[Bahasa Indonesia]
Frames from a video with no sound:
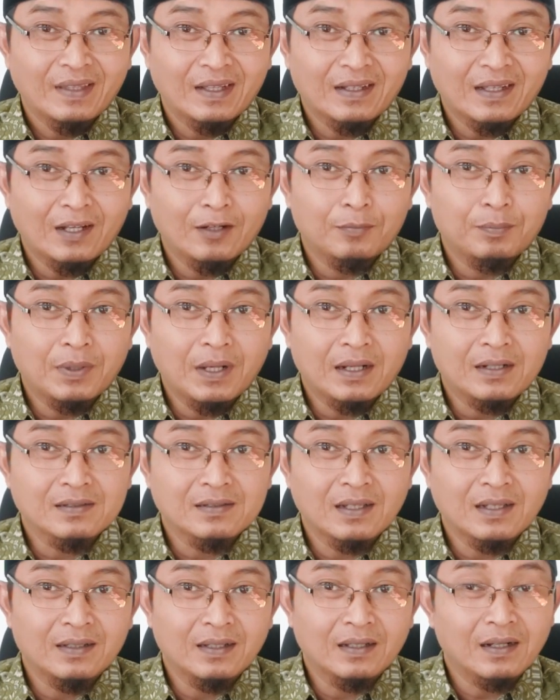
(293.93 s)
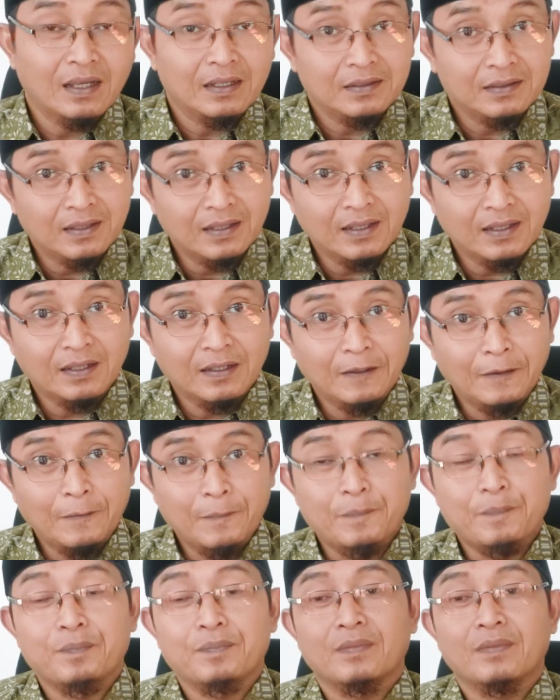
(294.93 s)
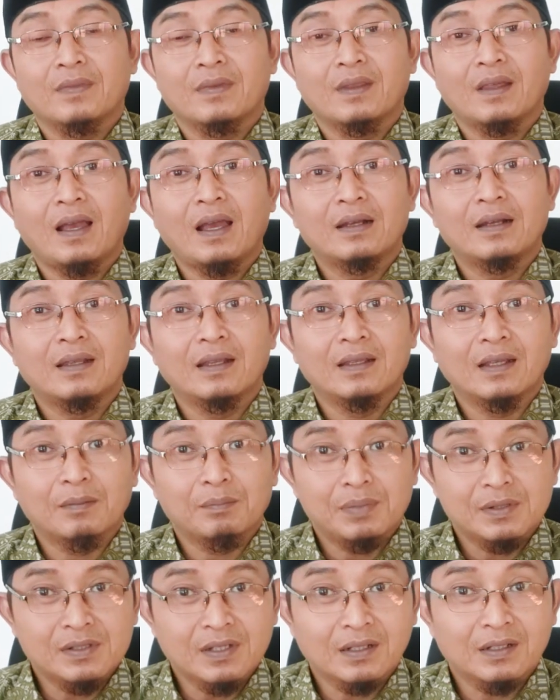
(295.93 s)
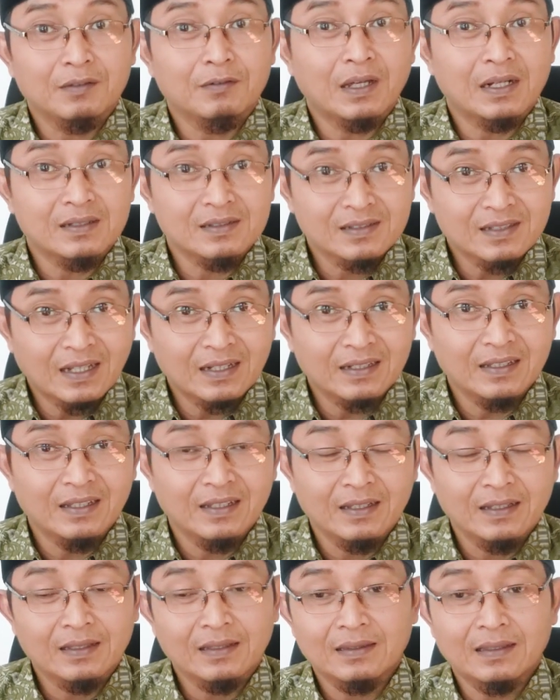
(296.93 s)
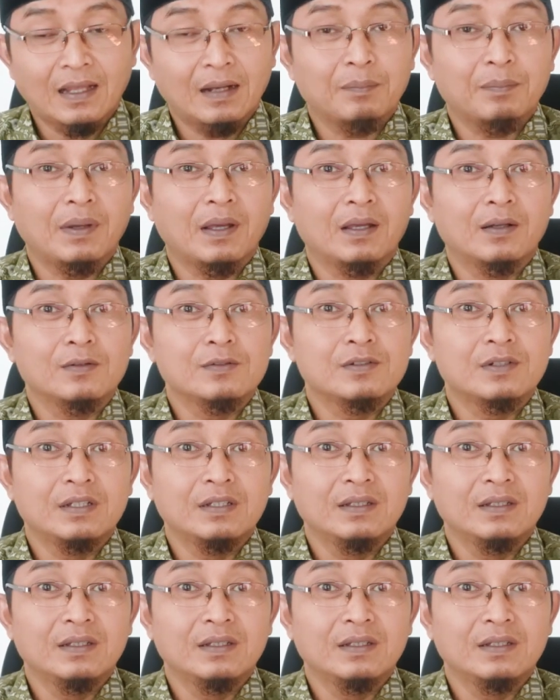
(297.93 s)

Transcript: Nah, kalau pelarisan yang lainnya ada yang bisa diwariskan ya tanpa harus